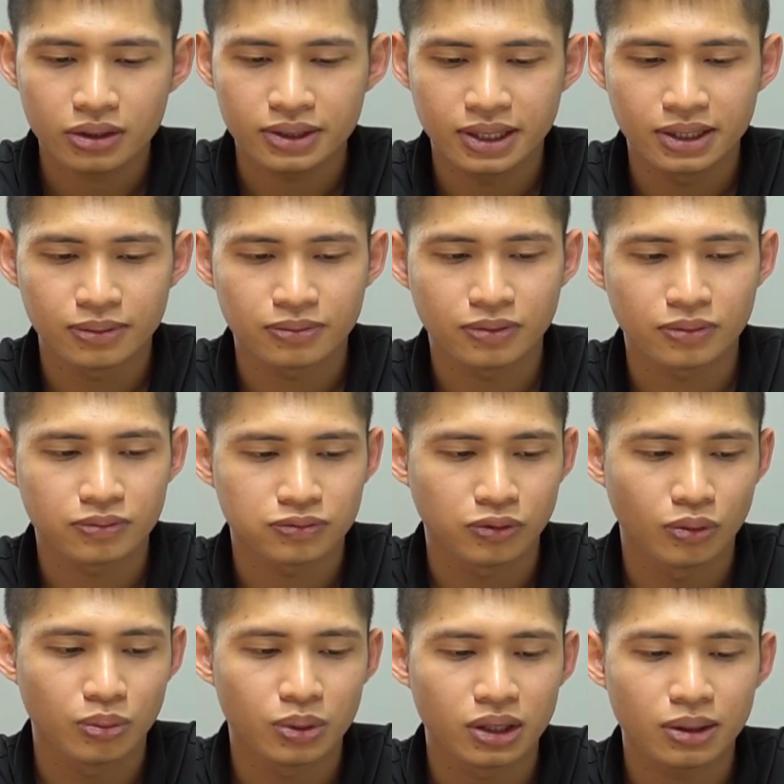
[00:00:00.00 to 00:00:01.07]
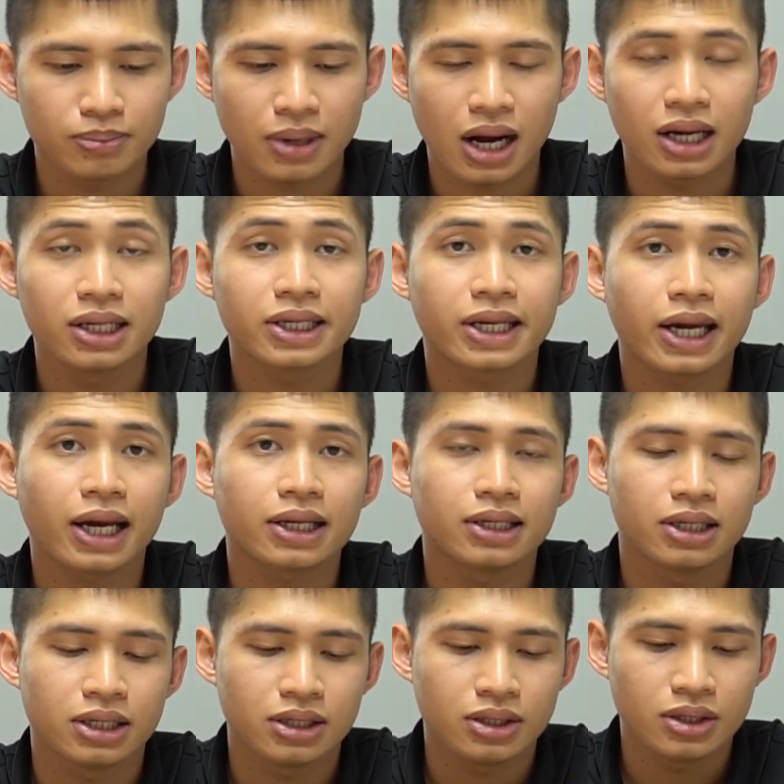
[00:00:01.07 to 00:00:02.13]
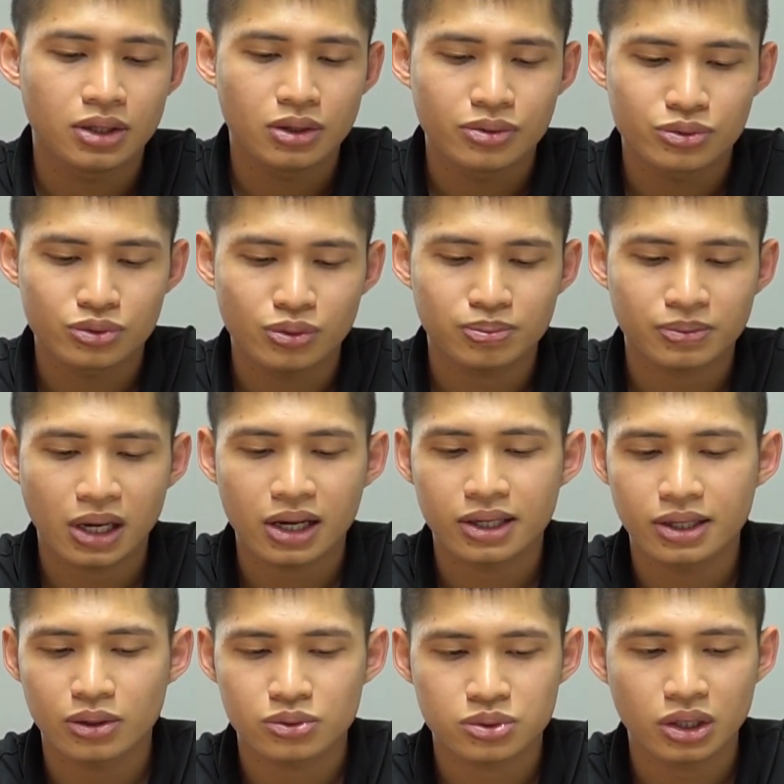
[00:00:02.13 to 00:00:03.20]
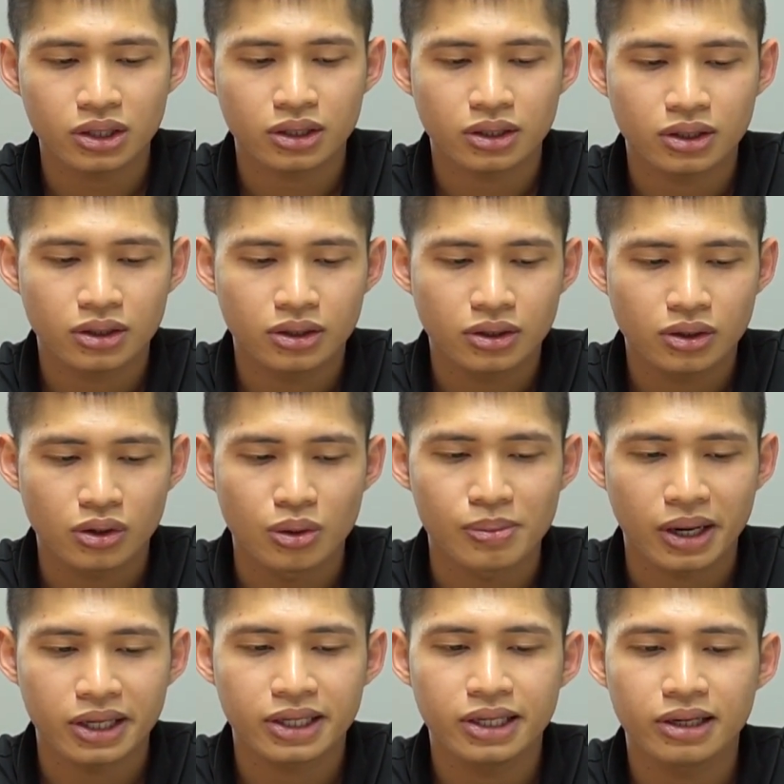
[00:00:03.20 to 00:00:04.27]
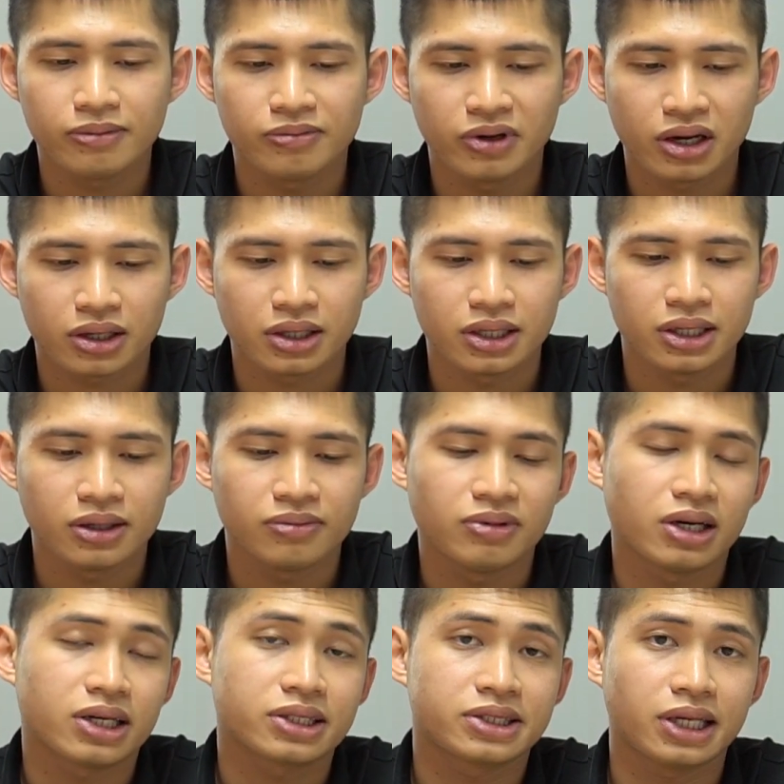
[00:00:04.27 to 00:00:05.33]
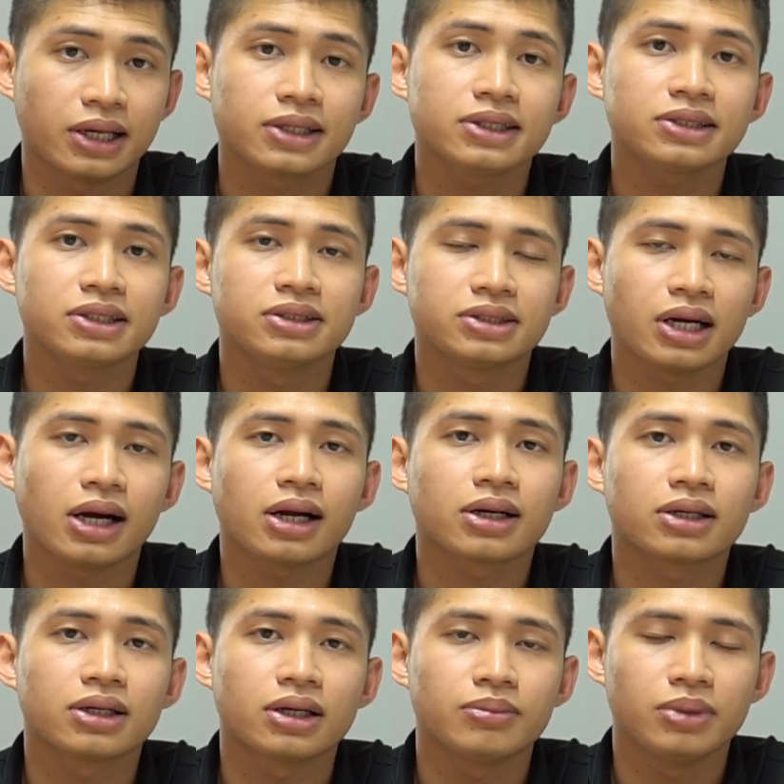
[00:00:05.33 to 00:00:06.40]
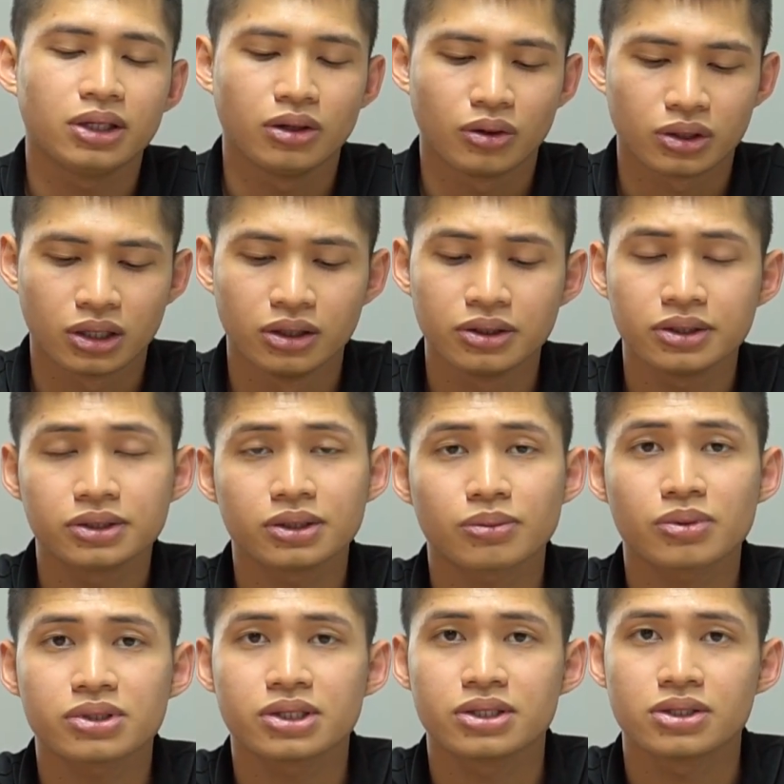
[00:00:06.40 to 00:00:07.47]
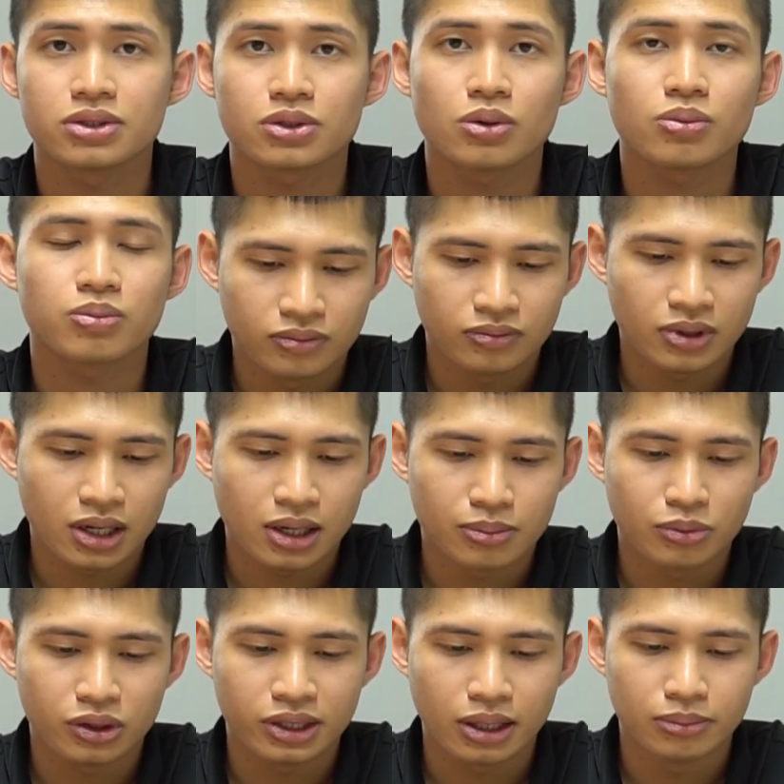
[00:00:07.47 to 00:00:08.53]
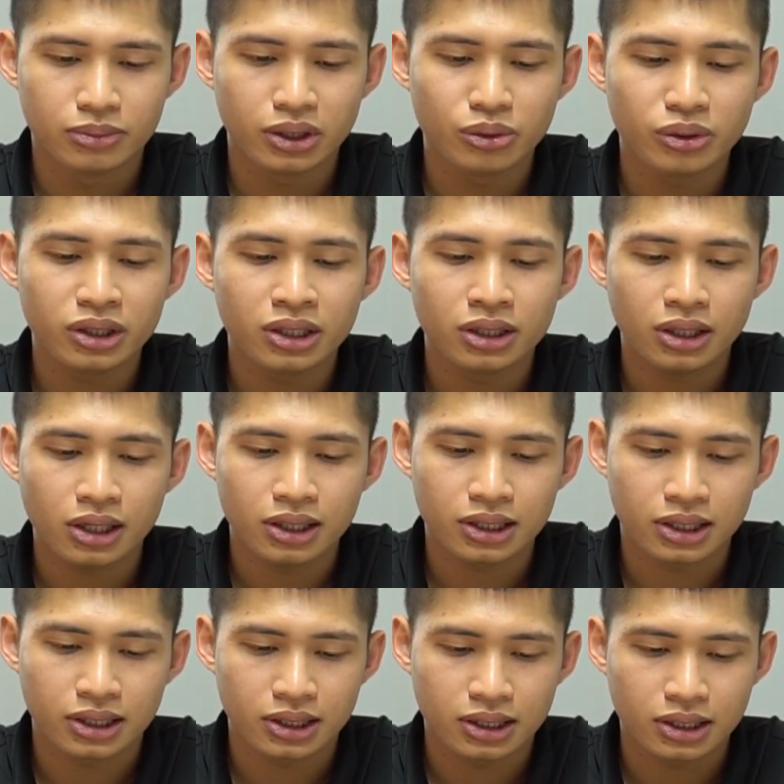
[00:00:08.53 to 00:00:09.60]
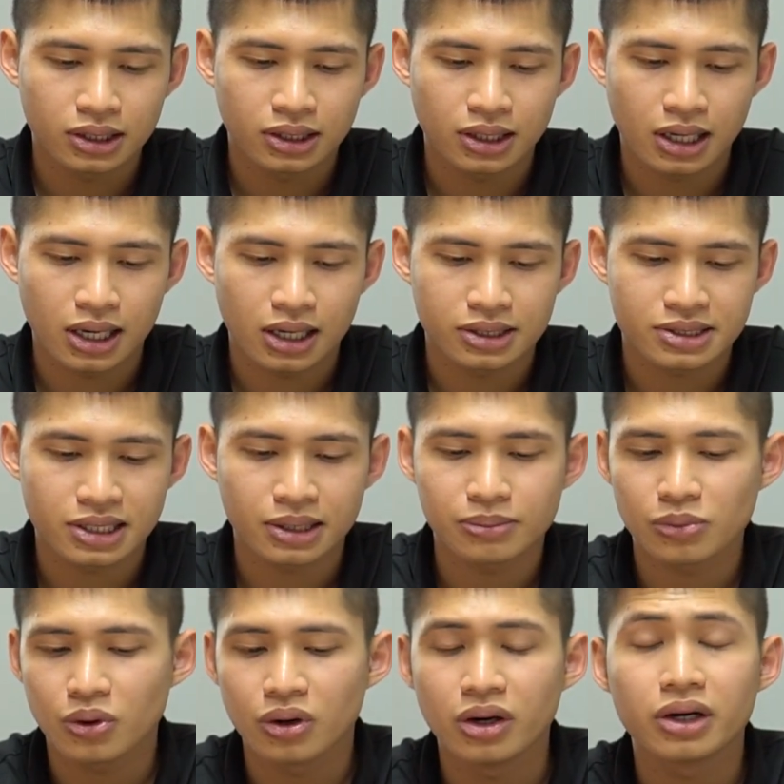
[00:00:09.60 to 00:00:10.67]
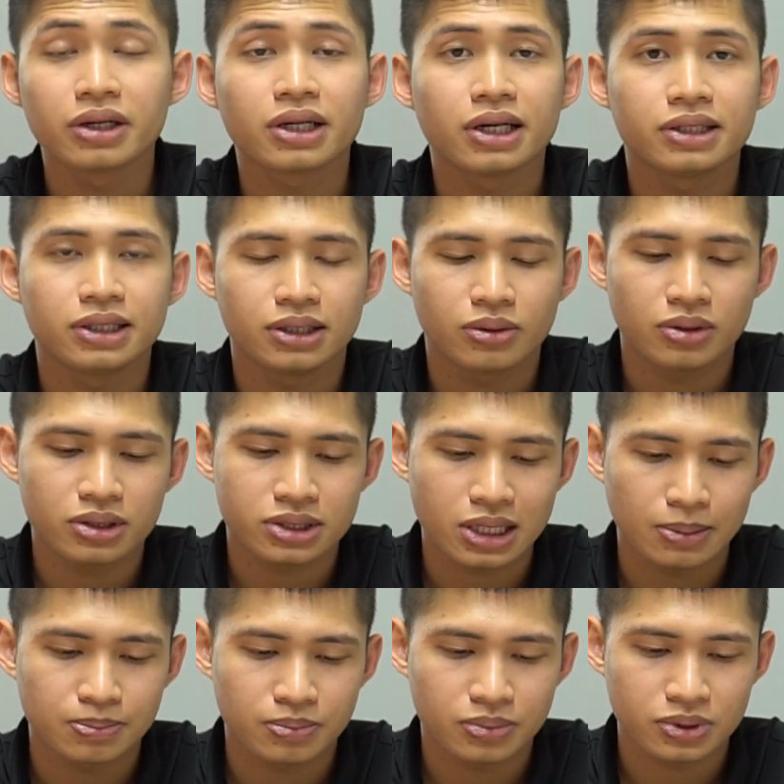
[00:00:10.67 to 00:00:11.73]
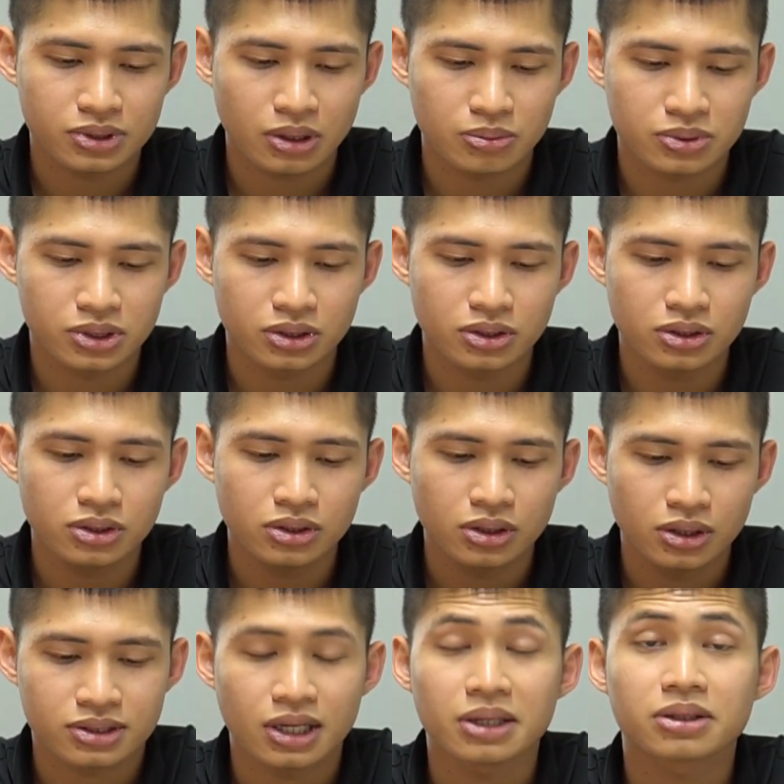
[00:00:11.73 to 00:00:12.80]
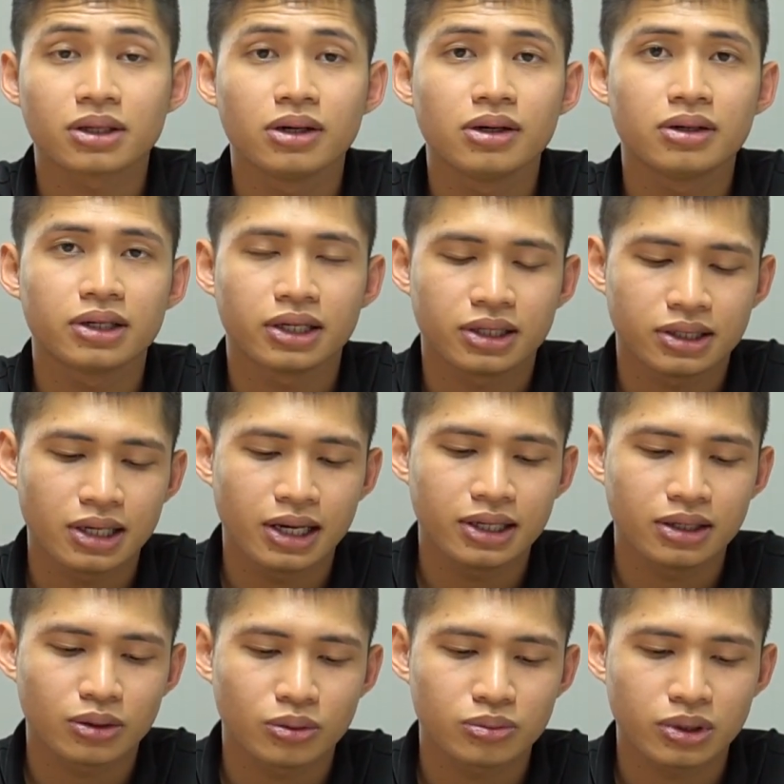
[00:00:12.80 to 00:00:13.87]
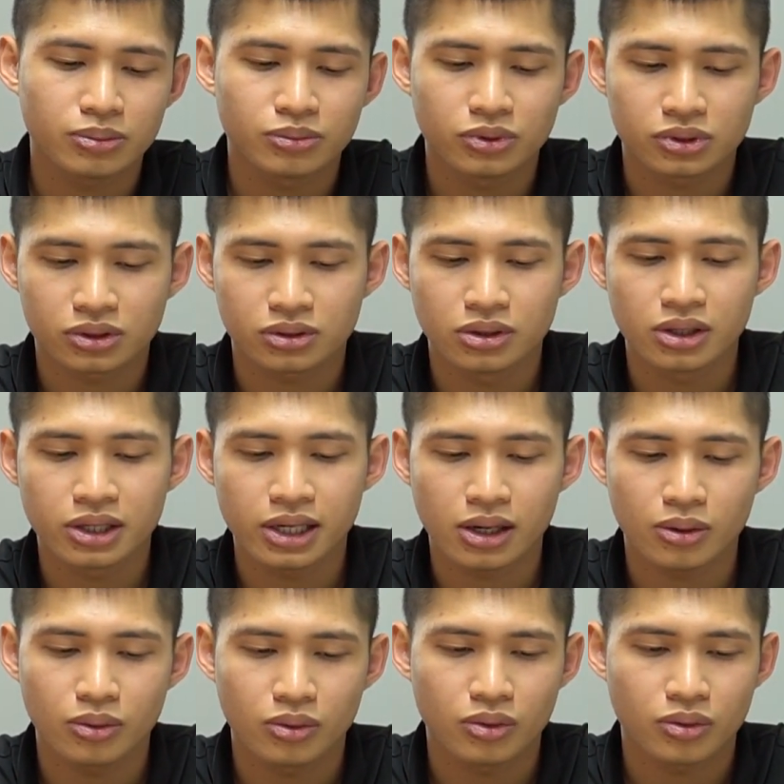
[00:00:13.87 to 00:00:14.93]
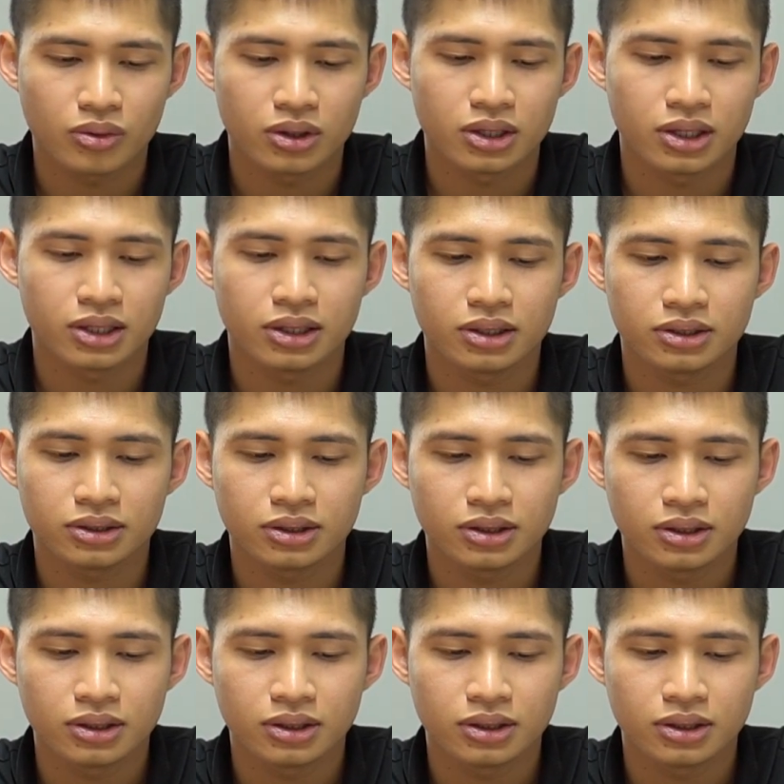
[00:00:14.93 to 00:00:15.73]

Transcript: thì được phủ một lớp mạ liken này giúp tăng hiệu suất của máy khi làm việc này và tránh cái tình trạng bị lột hơi trong quá trình sử dụng và một điểm lưu ý nữa này, là trên bộ hơi này thì có dập cái dòng chữ Saiter này đây là cũng là một thương hiệu của